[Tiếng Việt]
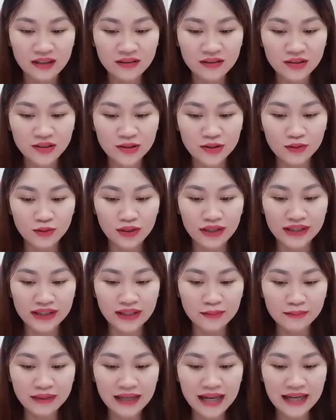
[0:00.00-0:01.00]
Chiều
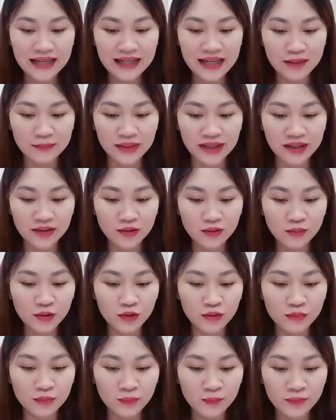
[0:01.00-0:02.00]
Linh ngẫm lại cảm thấy
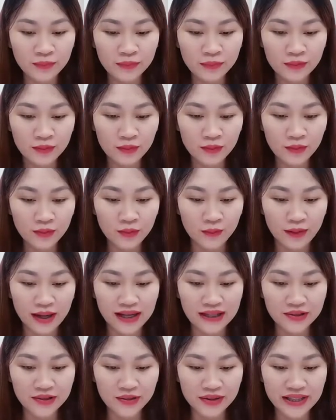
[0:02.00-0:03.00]
cũng đúng. Khổ
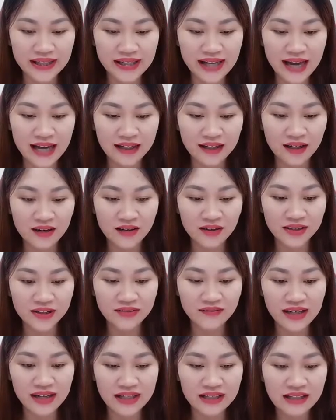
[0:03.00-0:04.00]
quá nhồi thịt ăn ngon
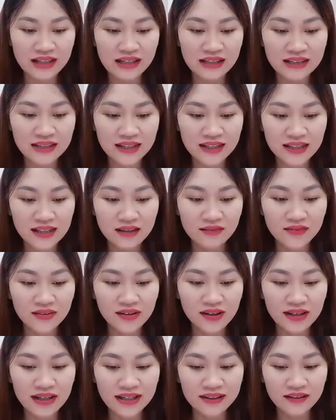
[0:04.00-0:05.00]
như vậy, chỉ cần
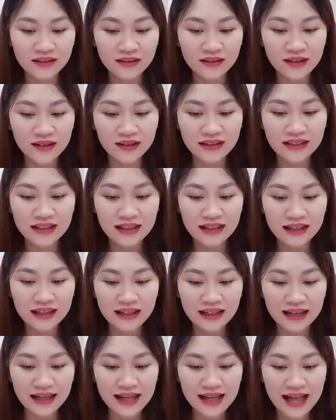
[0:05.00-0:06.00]
vừa lên thực đơn,
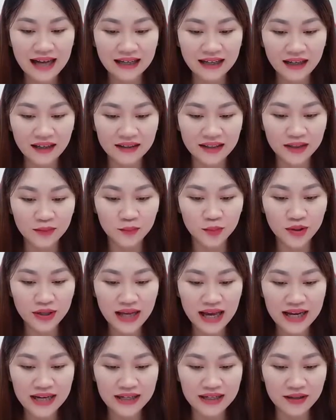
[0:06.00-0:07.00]
khách hàng khẳng định
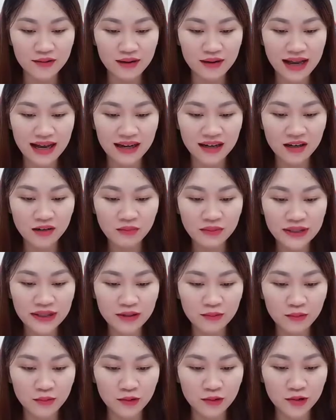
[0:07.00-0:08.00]
mỗi ngày đều la khóc
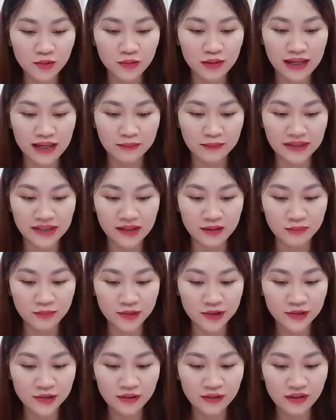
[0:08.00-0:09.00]
kêu cô chủ làm nhiều
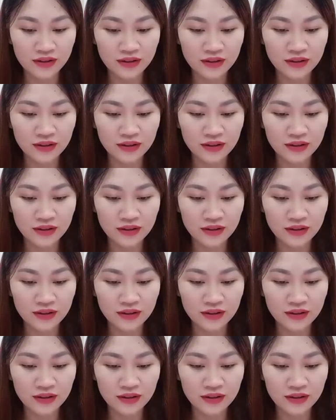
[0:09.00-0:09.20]
một chút.